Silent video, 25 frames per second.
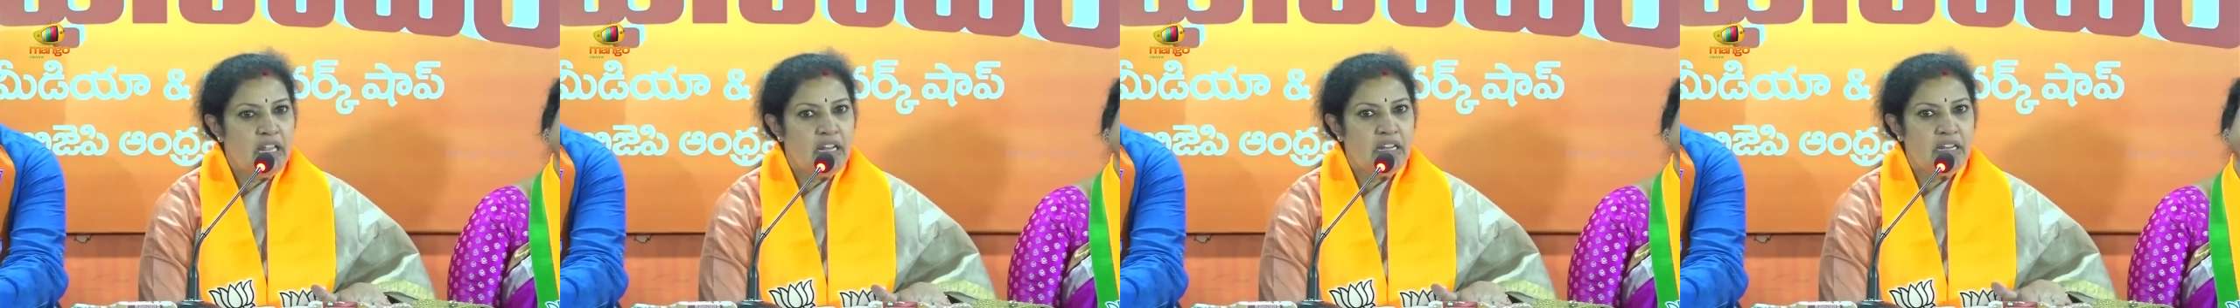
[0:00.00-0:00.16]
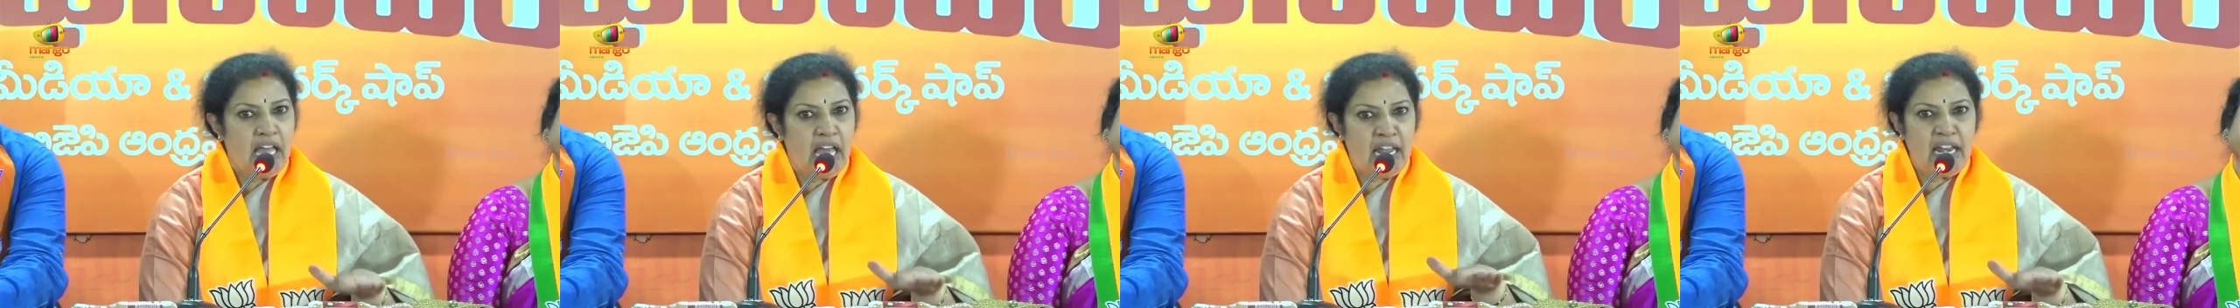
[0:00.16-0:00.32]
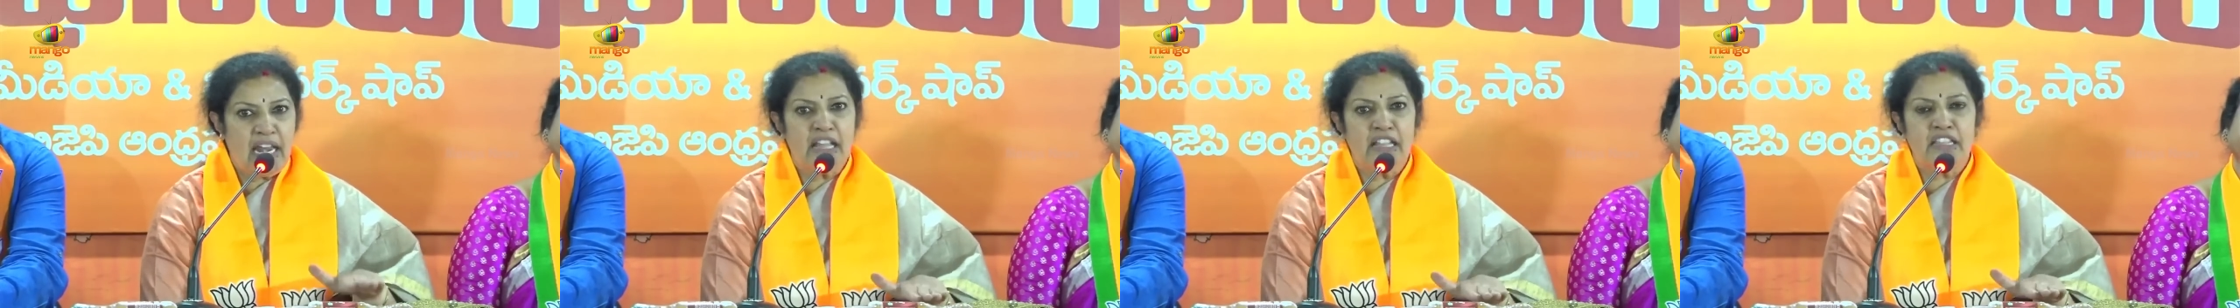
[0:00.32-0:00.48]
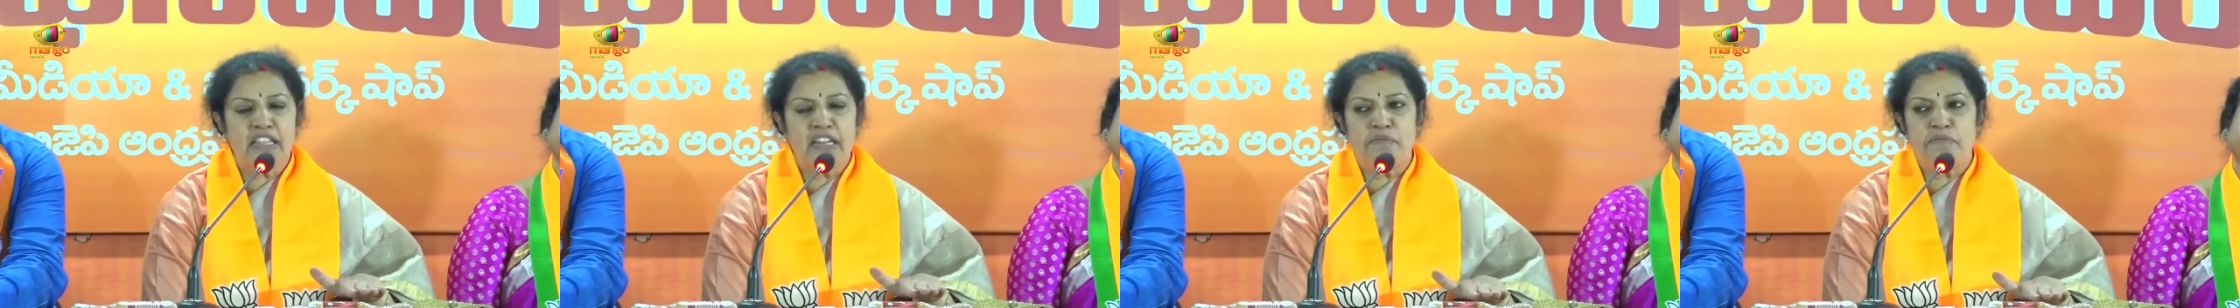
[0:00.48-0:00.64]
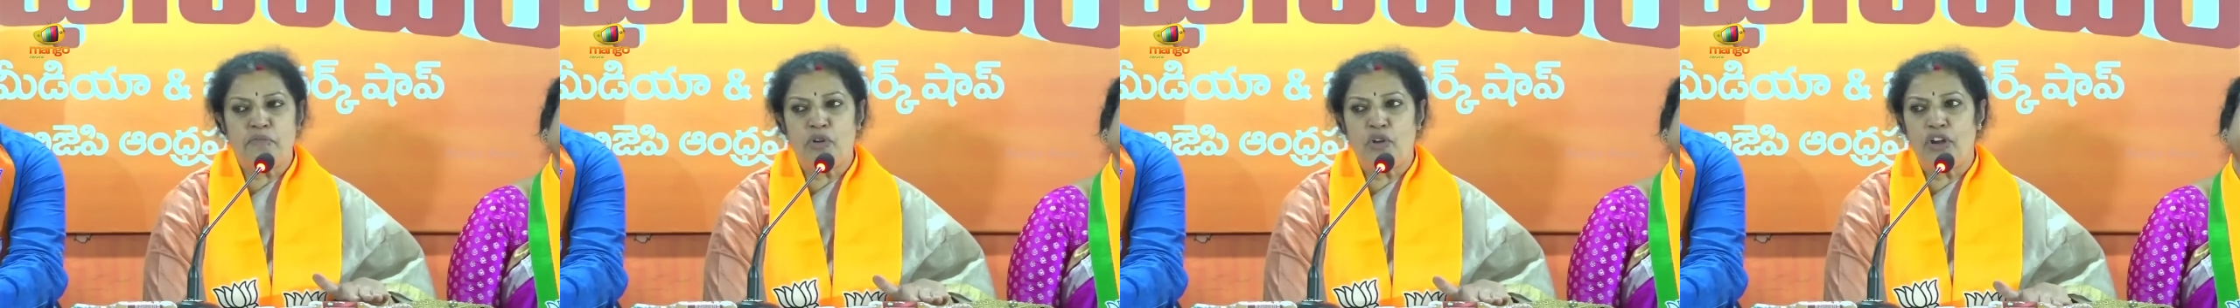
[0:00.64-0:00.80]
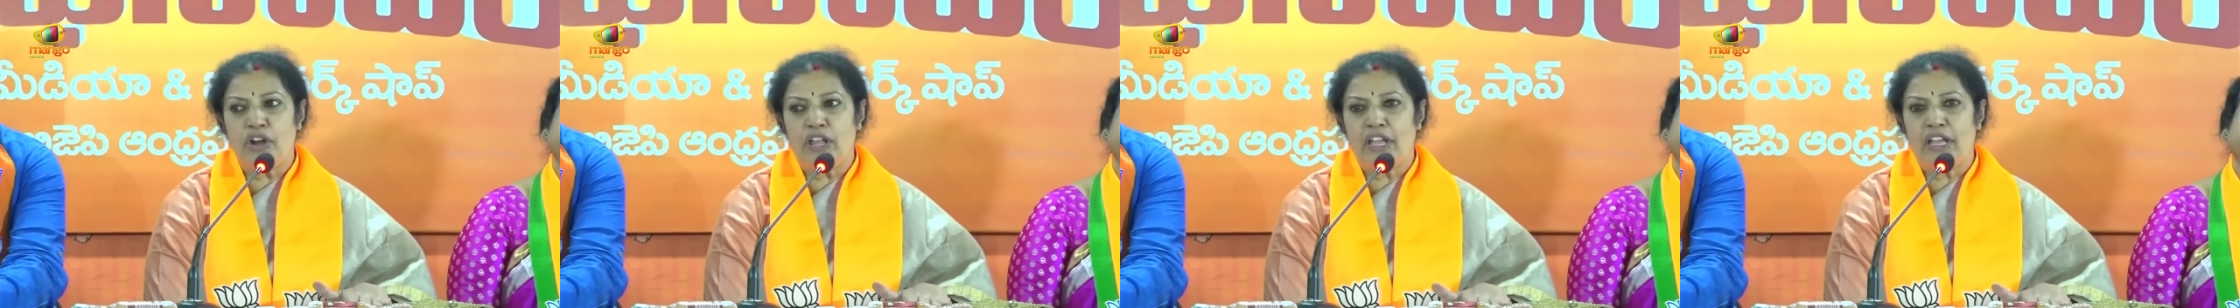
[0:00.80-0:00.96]
నరేంద్ర
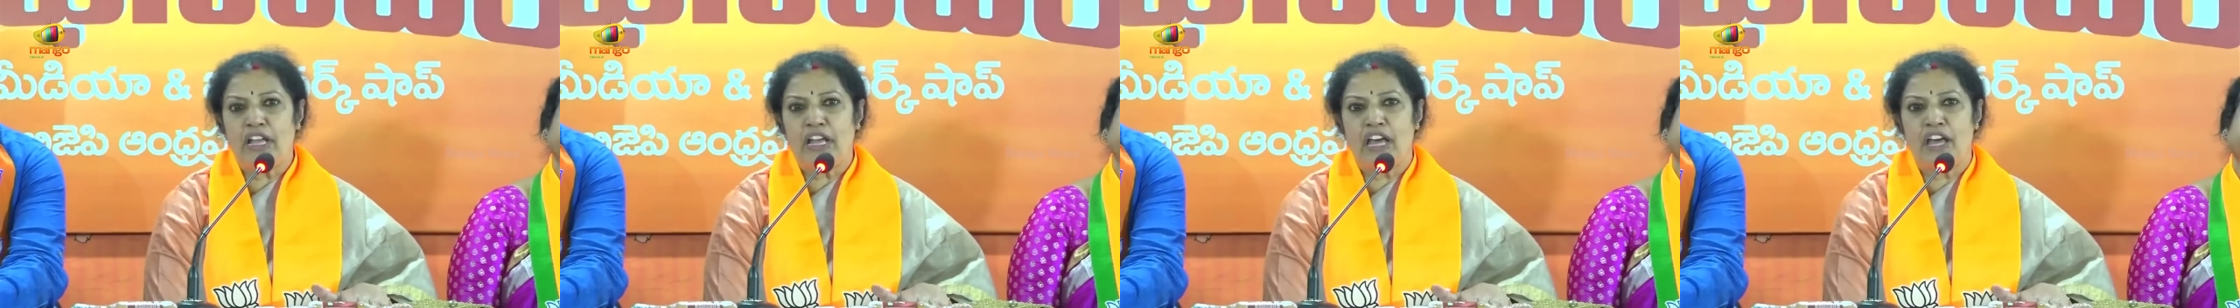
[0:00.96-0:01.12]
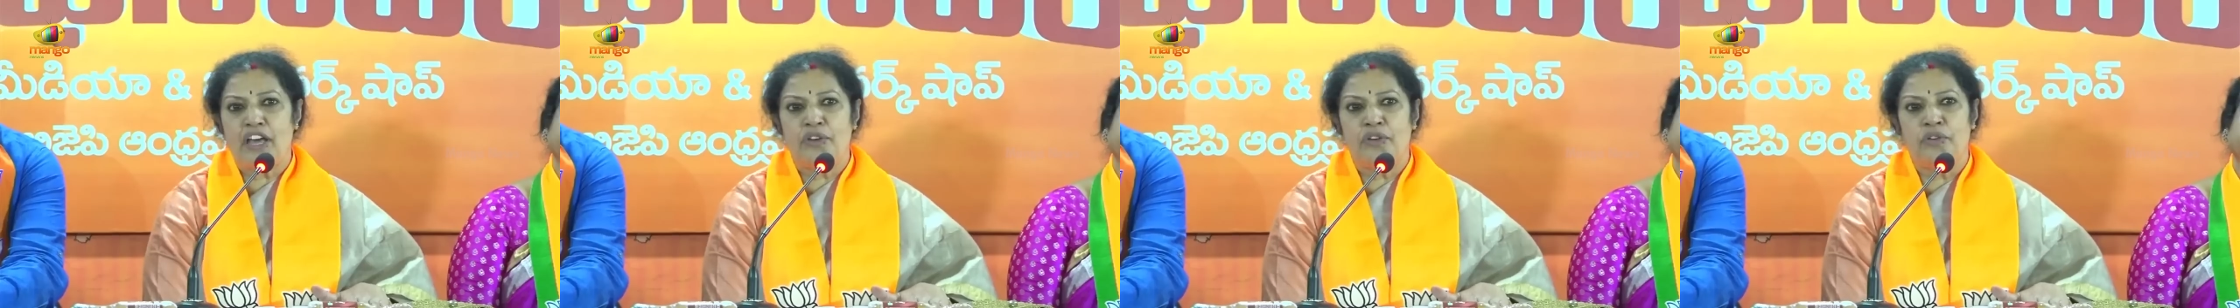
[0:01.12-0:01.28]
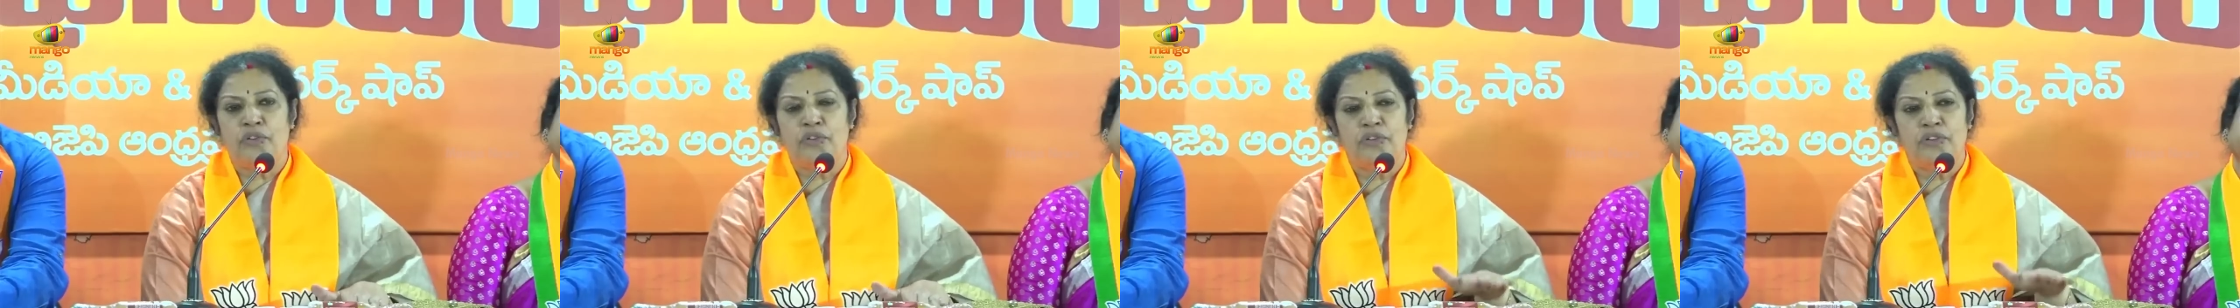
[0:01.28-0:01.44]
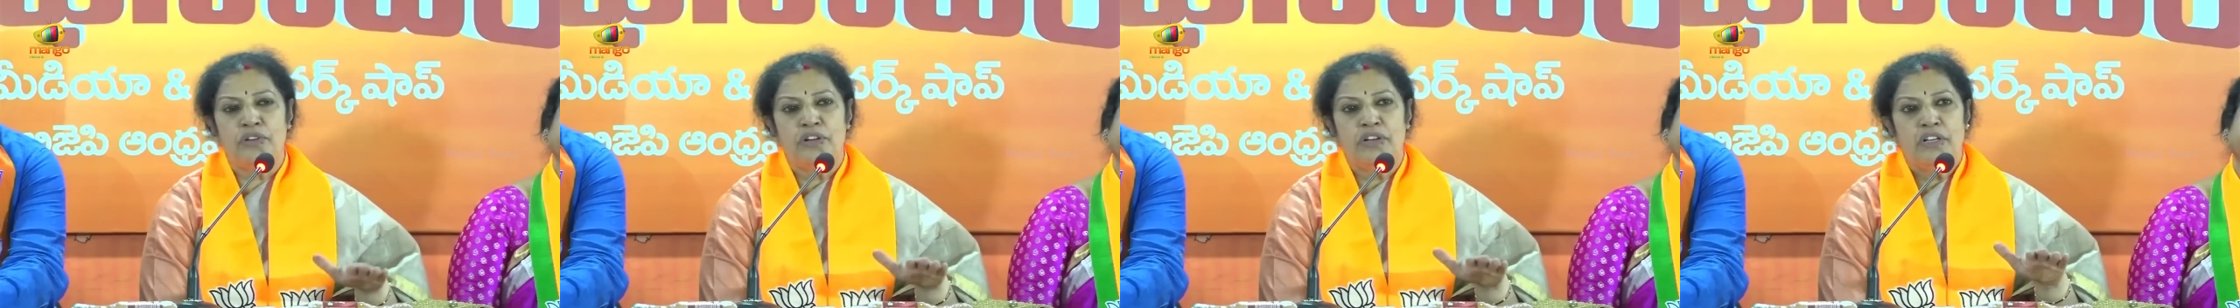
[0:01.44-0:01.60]
మోడీ గారు